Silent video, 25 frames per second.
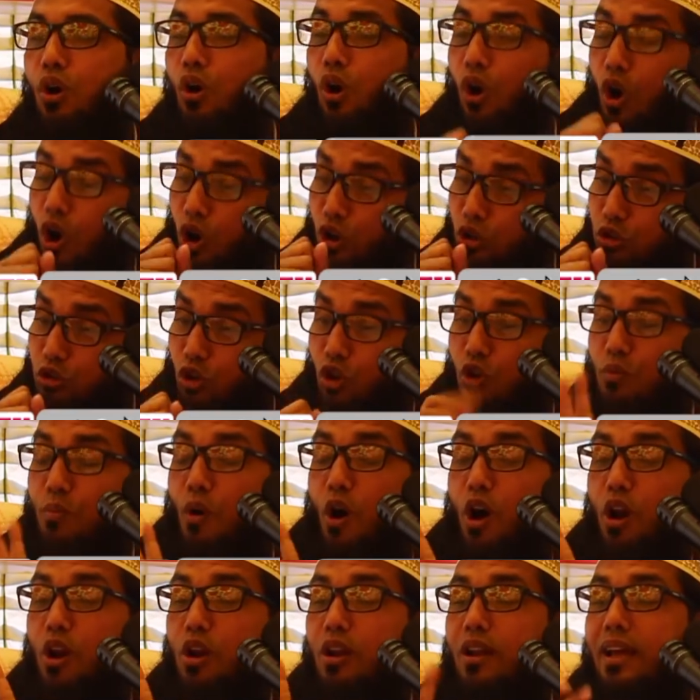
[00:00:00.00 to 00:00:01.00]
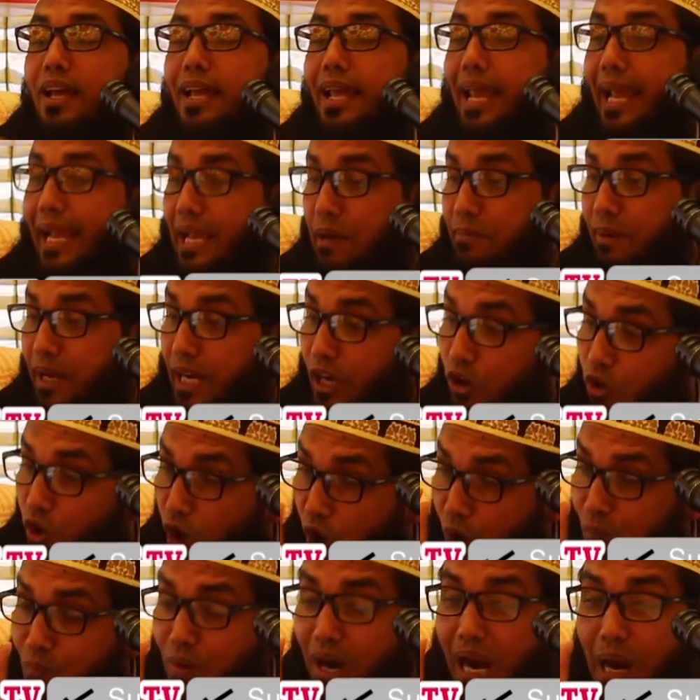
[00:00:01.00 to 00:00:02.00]
হোক দুর্বল একেবারে
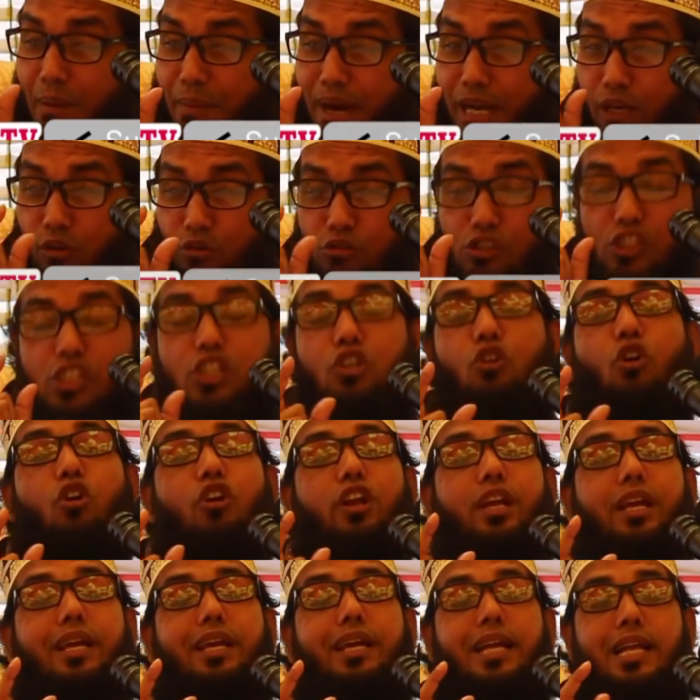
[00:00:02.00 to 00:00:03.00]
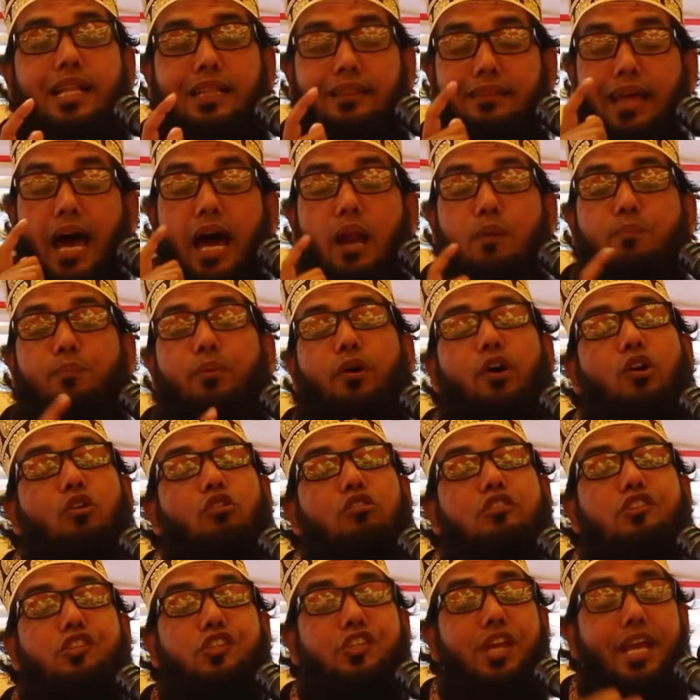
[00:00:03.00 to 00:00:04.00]
কম কামায় রুজনি করে তারপরও
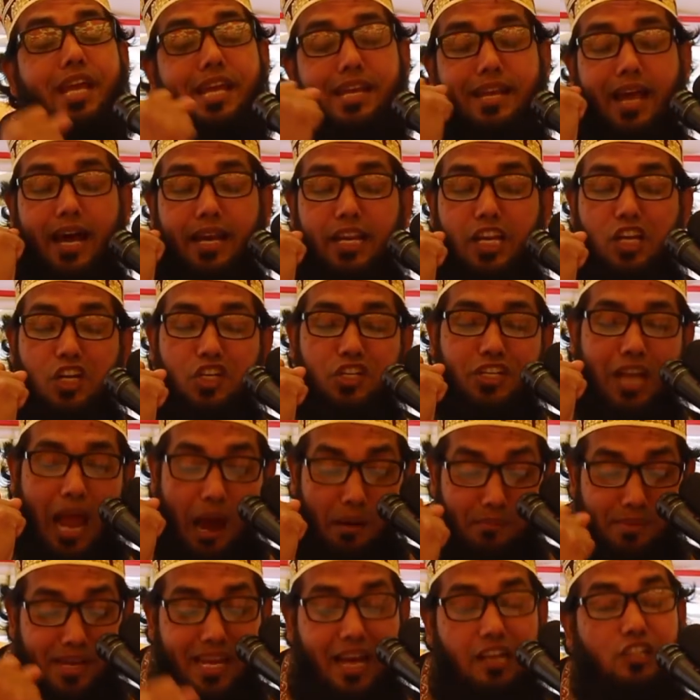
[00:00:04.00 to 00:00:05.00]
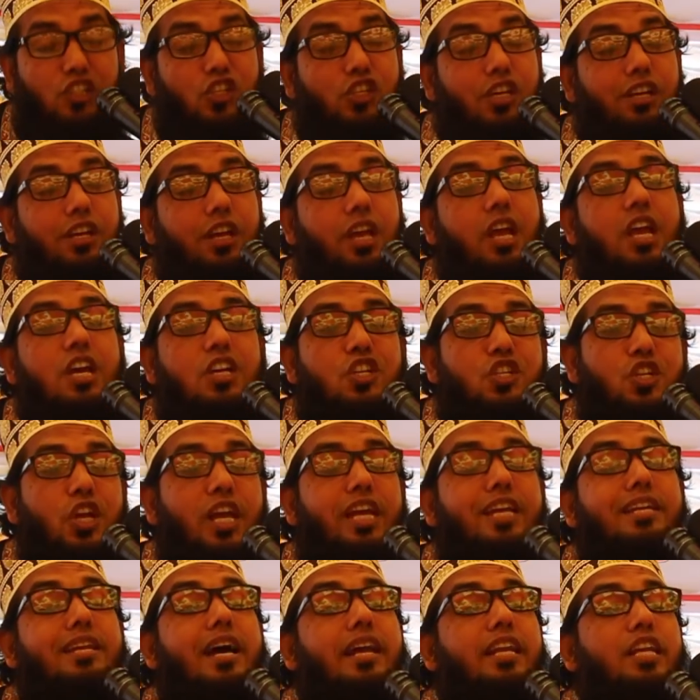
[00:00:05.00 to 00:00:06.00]
যেই নারীর স্বামী আছে
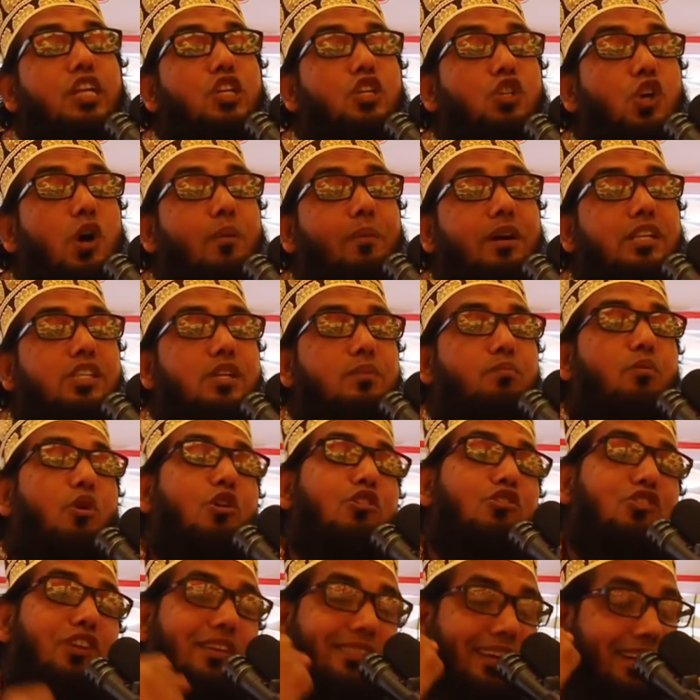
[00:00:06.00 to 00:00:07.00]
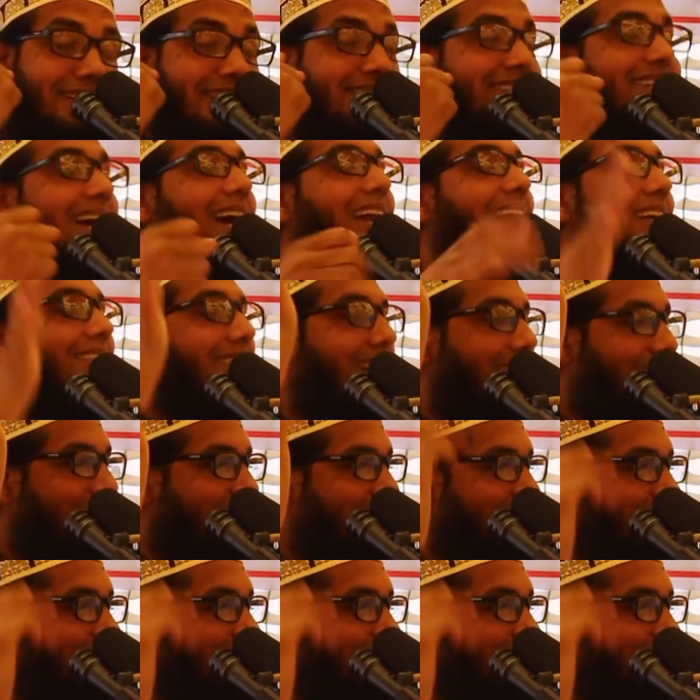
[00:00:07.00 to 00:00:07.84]
সেই নারীর সমাজে মর্যাদাটাই আলাদা